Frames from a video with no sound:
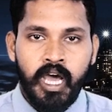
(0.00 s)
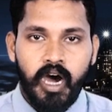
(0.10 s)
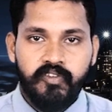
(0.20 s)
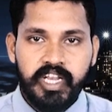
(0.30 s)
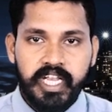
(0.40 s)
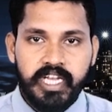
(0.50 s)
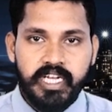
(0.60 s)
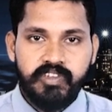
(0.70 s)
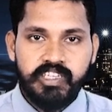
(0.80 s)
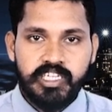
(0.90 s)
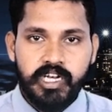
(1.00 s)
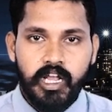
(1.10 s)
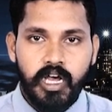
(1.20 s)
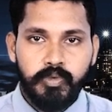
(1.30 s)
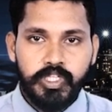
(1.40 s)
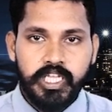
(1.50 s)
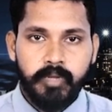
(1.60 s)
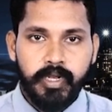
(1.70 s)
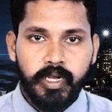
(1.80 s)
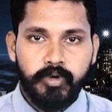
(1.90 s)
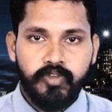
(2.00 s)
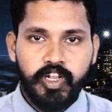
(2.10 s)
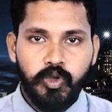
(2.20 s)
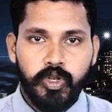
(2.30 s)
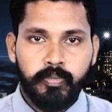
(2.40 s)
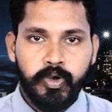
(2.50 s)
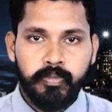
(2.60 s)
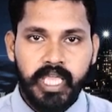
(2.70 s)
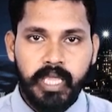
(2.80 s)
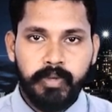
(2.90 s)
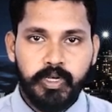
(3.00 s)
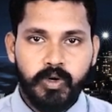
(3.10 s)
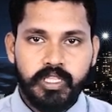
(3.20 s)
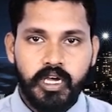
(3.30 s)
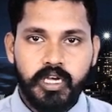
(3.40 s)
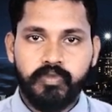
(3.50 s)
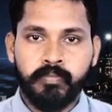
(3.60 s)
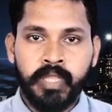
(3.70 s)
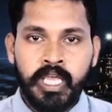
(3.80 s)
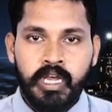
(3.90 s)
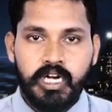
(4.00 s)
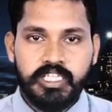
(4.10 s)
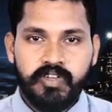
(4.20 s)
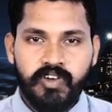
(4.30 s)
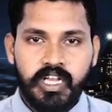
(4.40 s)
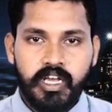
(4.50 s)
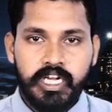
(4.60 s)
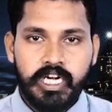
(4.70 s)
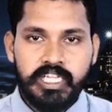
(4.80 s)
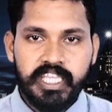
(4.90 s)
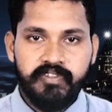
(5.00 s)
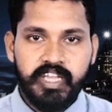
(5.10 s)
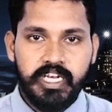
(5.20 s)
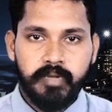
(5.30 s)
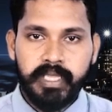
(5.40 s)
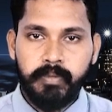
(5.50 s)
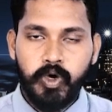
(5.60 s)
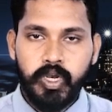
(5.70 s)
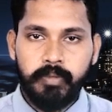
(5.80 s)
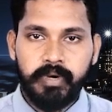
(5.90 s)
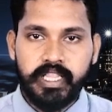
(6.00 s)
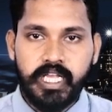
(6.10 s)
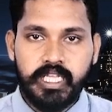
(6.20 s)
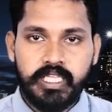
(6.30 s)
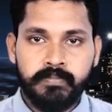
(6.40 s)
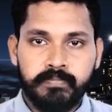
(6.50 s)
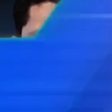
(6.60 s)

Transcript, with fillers: அவர் ஏற்கனவே ஸ்ரீலங்கா பத்தின பிரமணவின் உறுப்புரிமையை பெற்றுள்ளதாகவும் கட்சி வட்டாரங்கள் தெரிவிக்கின்றமையும் குறிப்பிடத்தக்கது